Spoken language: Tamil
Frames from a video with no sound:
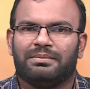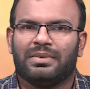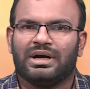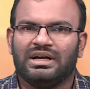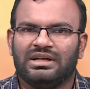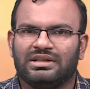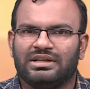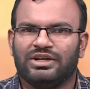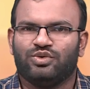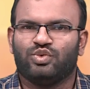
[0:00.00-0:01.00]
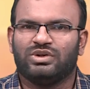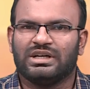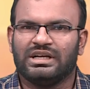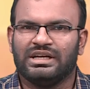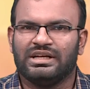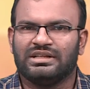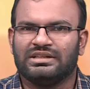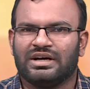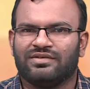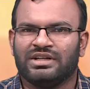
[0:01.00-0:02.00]
மனிதனின் உடலில்
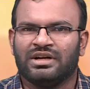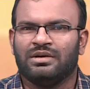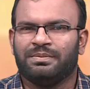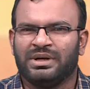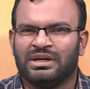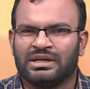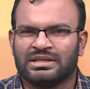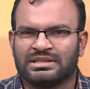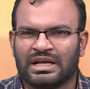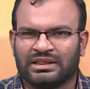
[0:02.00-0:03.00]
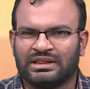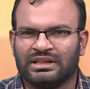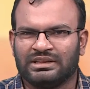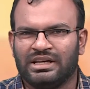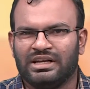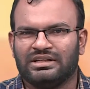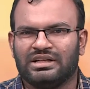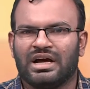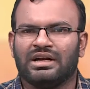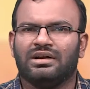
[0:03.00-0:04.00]
இருந்து அவன் எழுப்புகின்ற சத்தத்திலிருந்து
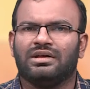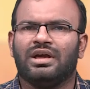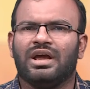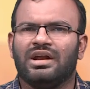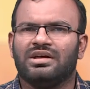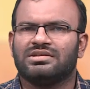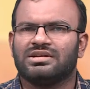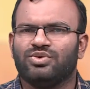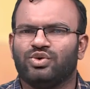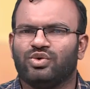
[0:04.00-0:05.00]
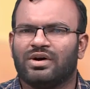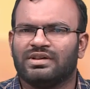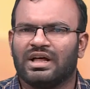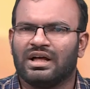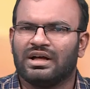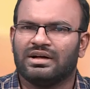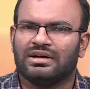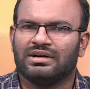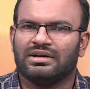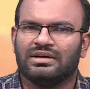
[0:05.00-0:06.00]
தான் ஏழு இசை உருவாகுதான்
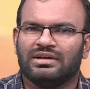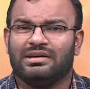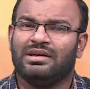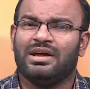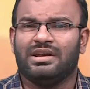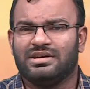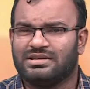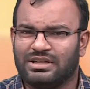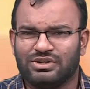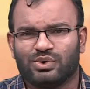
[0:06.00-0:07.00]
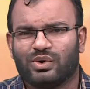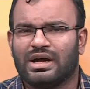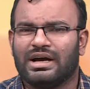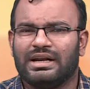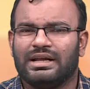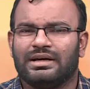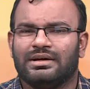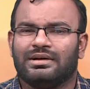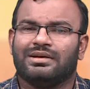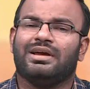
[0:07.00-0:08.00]
ஏழு இசைன்னு சொல்கிறாங்கல்ல
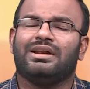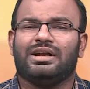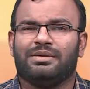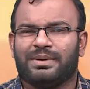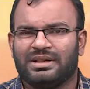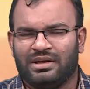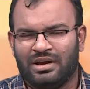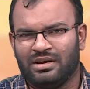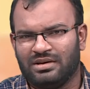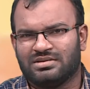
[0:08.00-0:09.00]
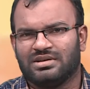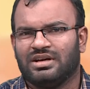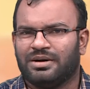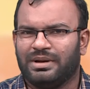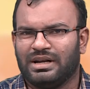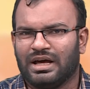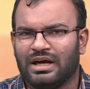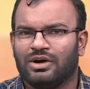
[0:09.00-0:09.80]
என்னென்னப்பா அந்த ஏழு இசை அப்படின்னா